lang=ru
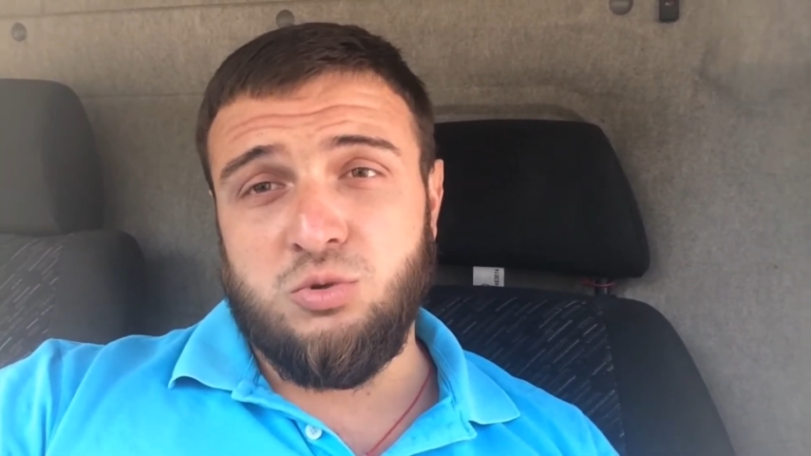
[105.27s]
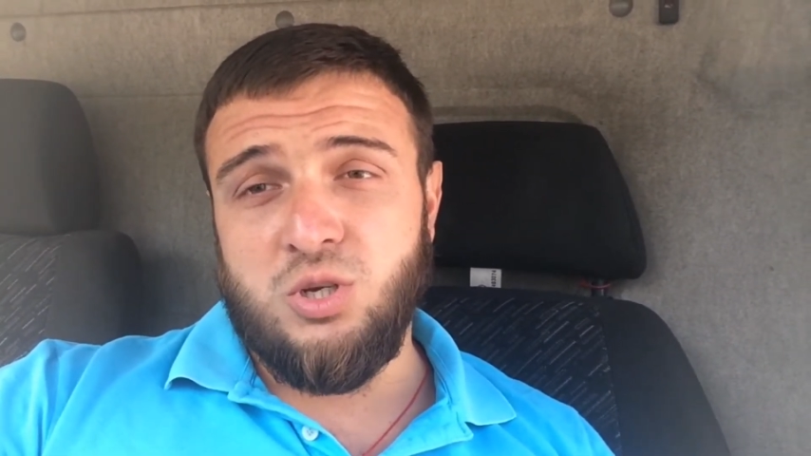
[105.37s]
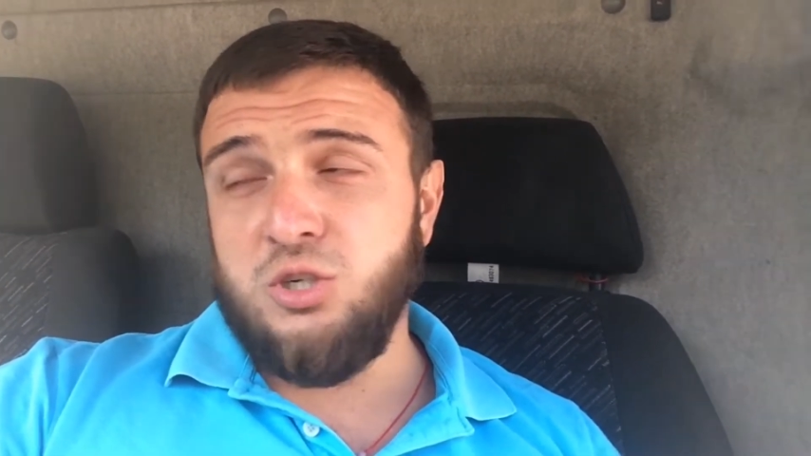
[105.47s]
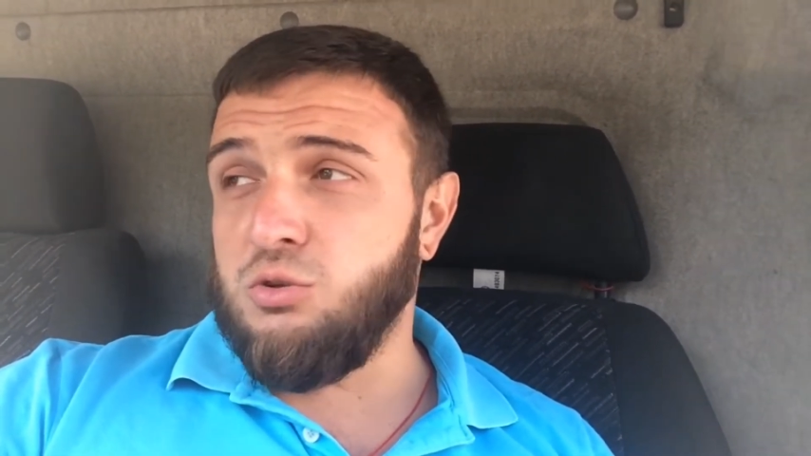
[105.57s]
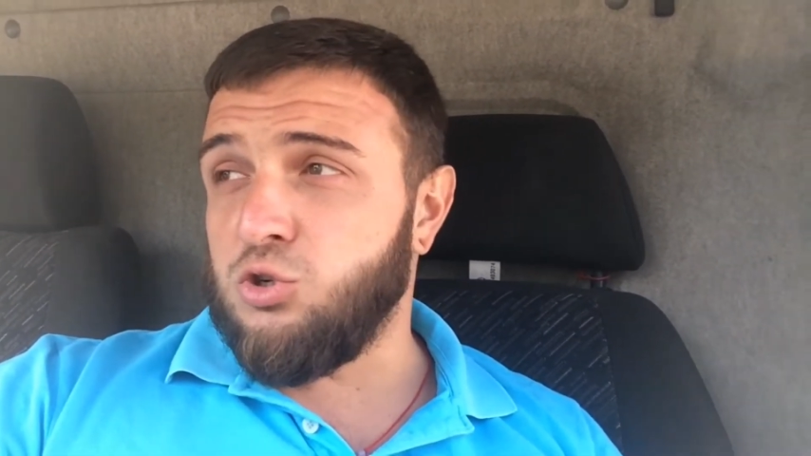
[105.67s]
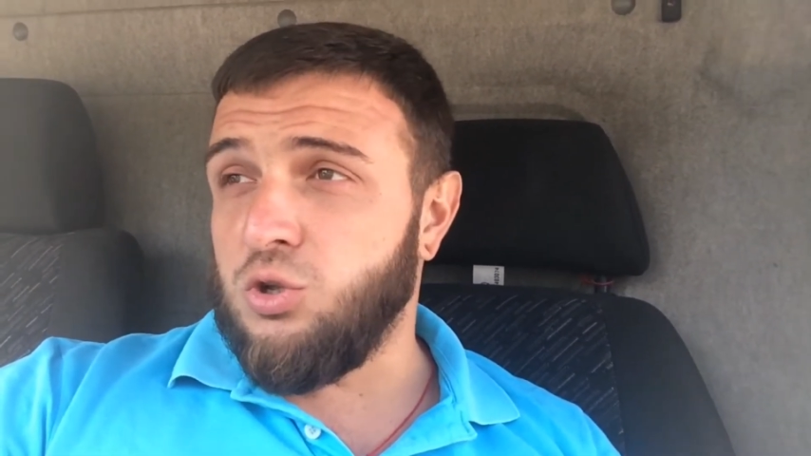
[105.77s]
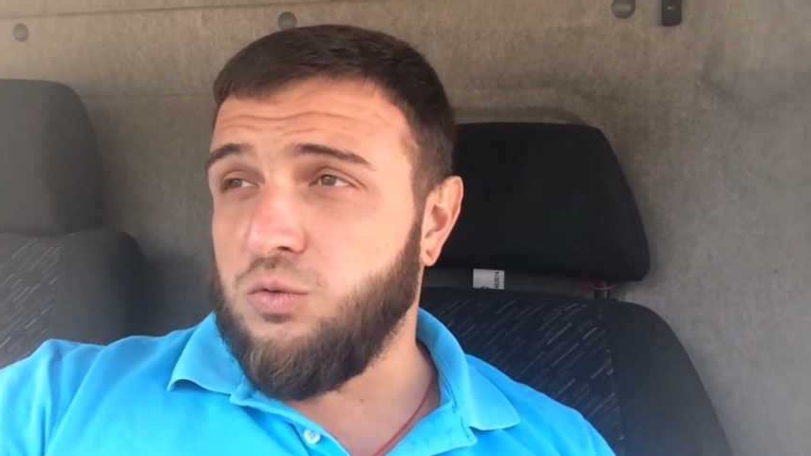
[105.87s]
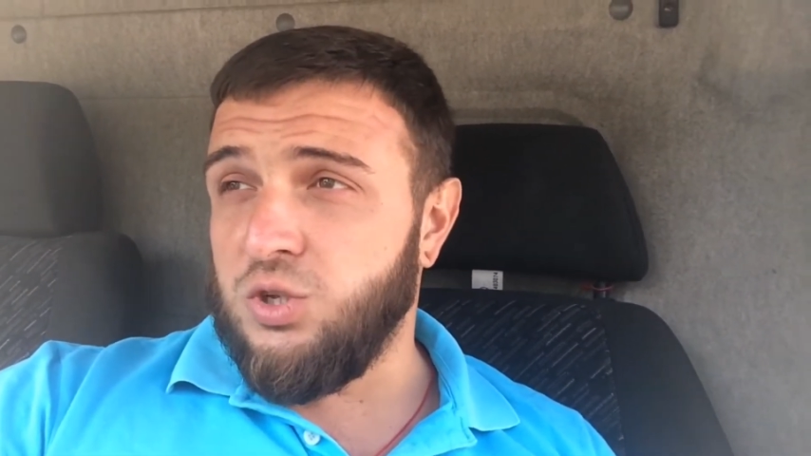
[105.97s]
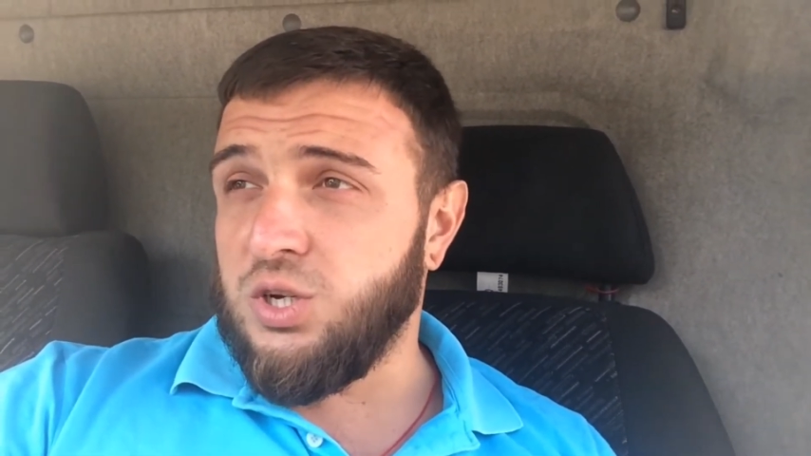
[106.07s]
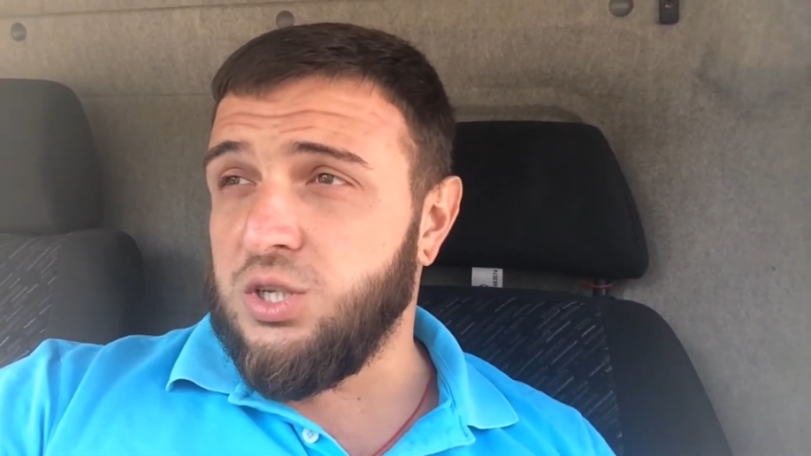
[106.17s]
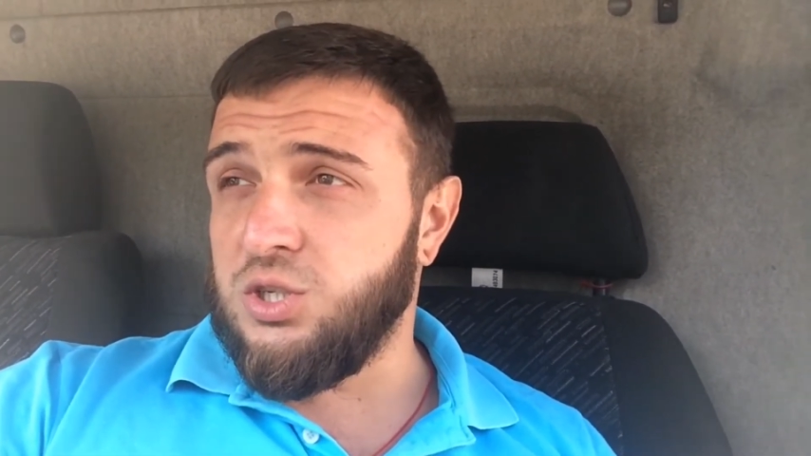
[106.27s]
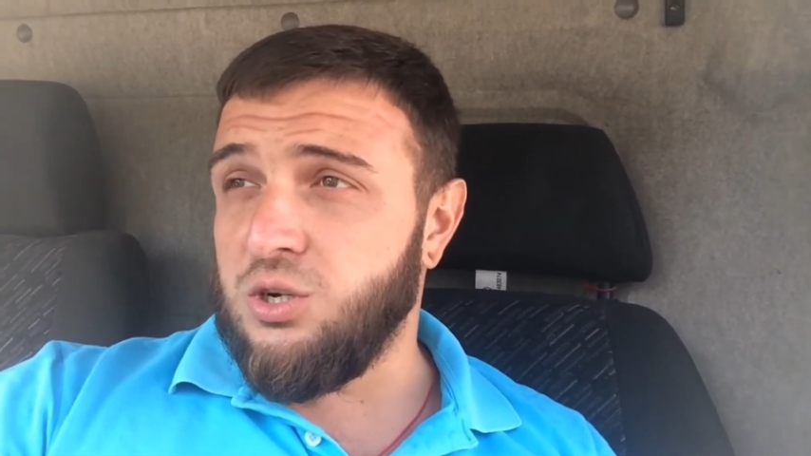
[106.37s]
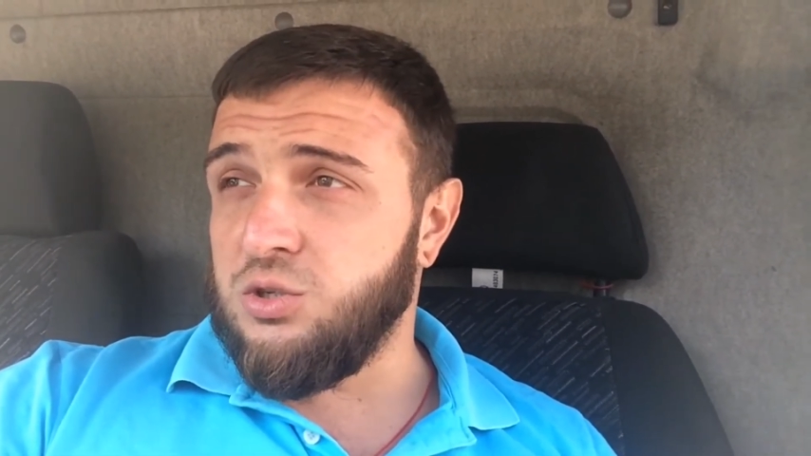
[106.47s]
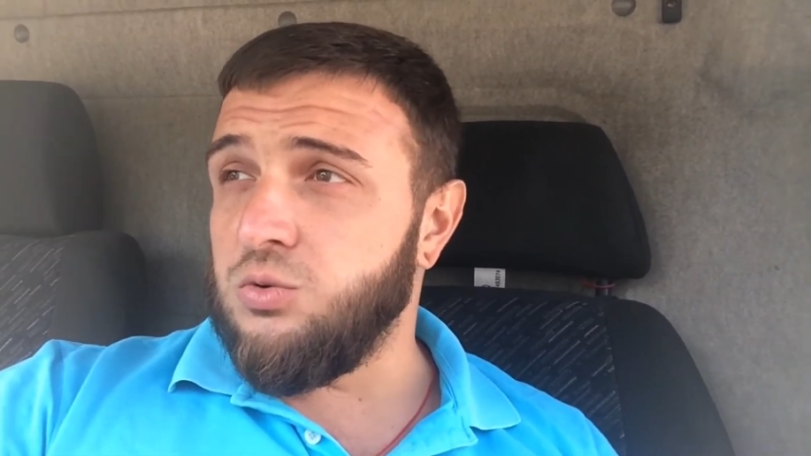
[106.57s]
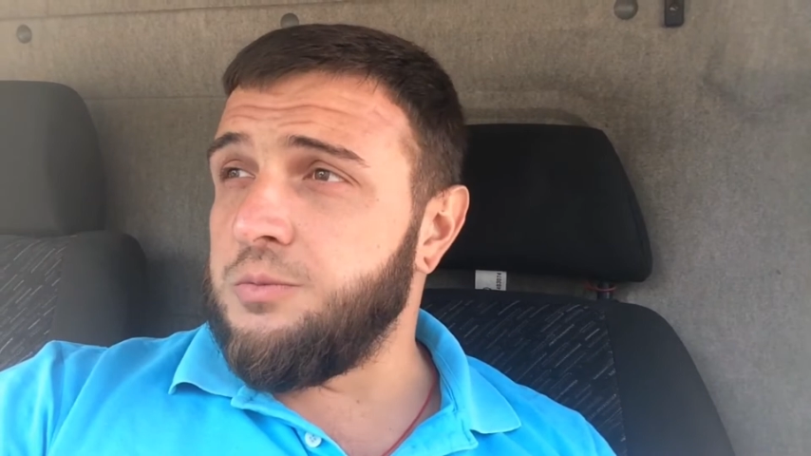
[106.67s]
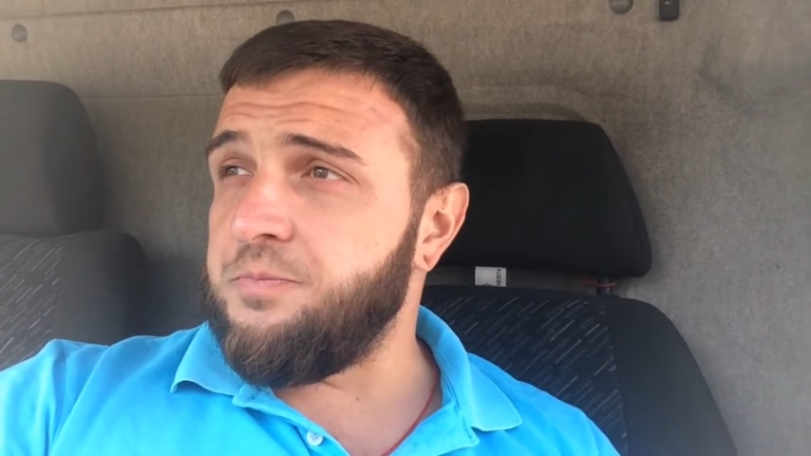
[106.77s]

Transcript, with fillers: страшно, а что оно вытекает сразу.